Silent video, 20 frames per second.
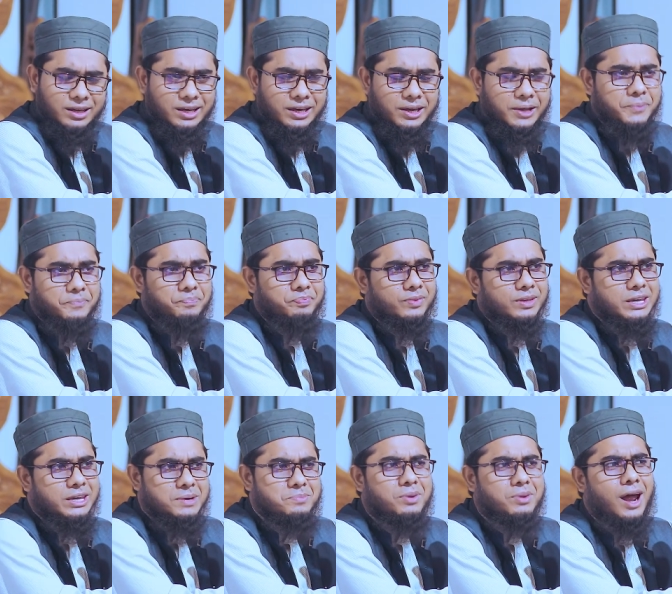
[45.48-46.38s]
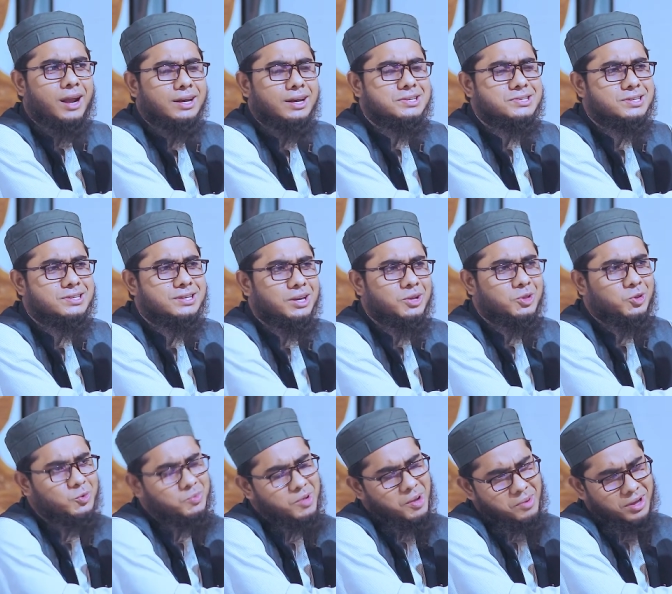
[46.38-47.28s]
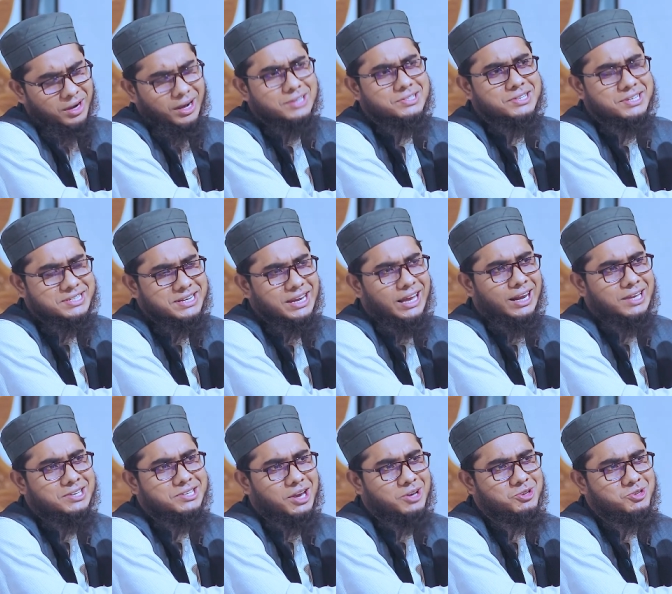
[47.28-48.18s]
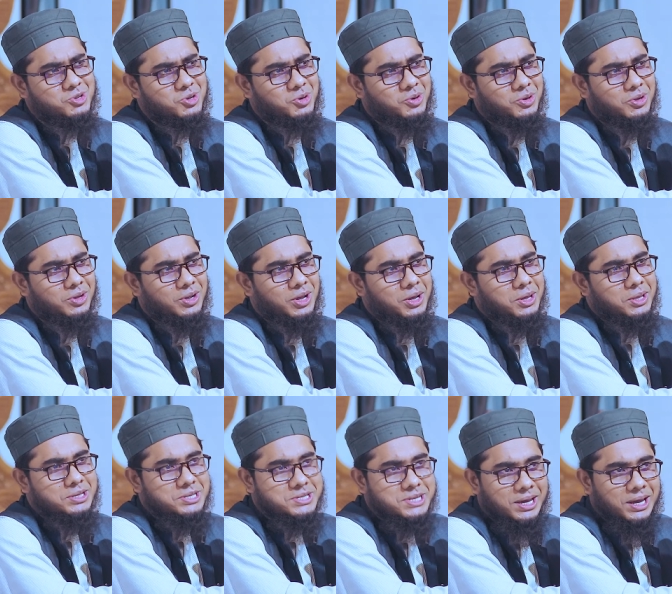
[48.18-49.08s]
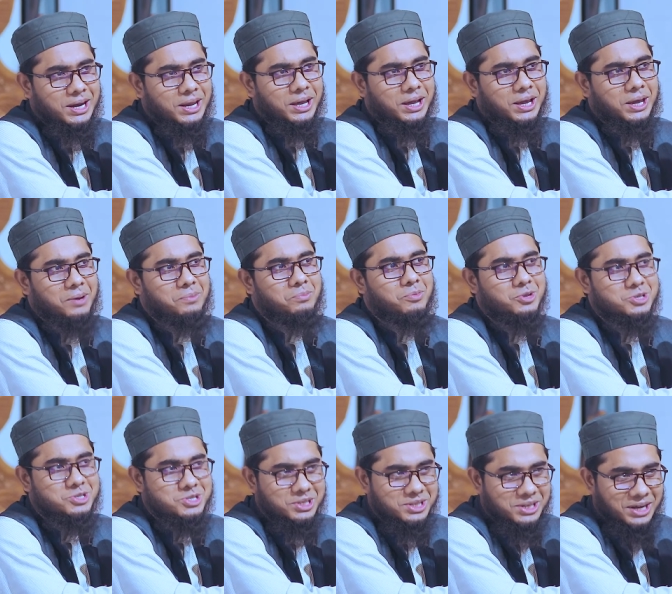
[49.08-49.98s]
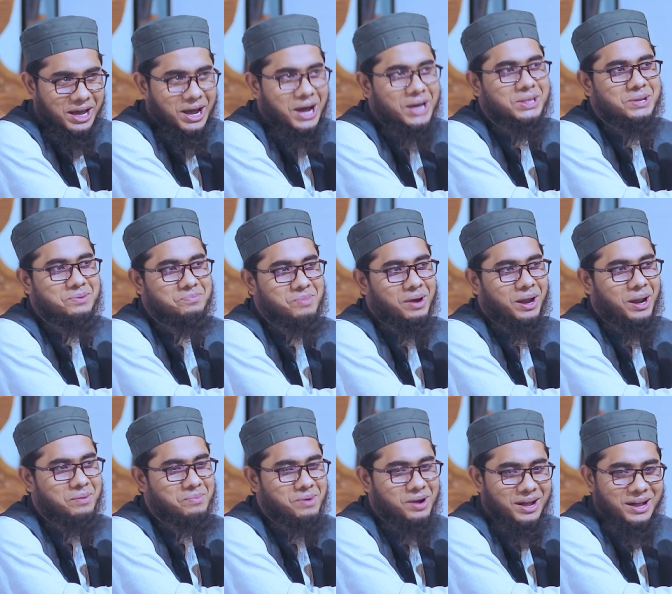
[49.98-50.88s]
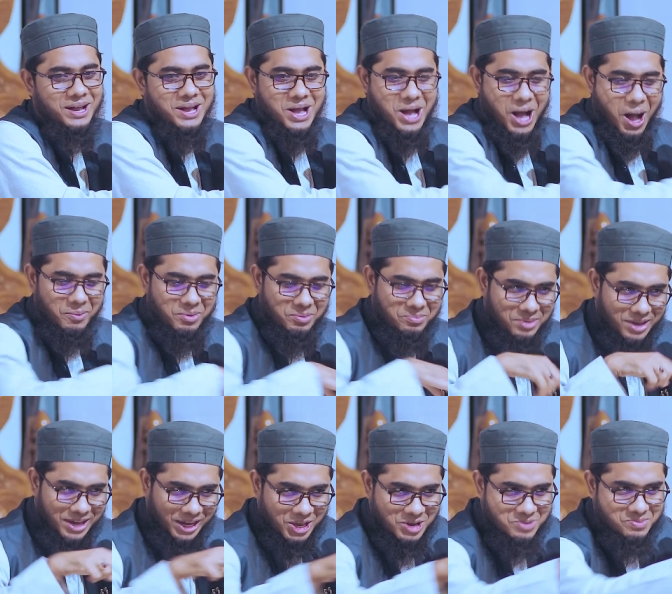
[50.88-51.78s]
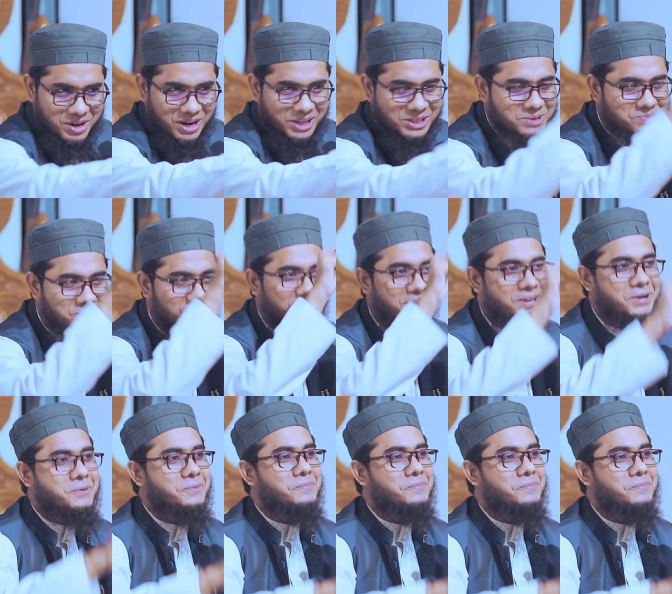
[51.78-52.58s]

কি ইমরানের স্ত্রী তুমি আমার কাছে ছেলে চাইছো ছেলেকে মসজিদের খাদেম বানাবা আমি মেয়েকেও বানাতে পারি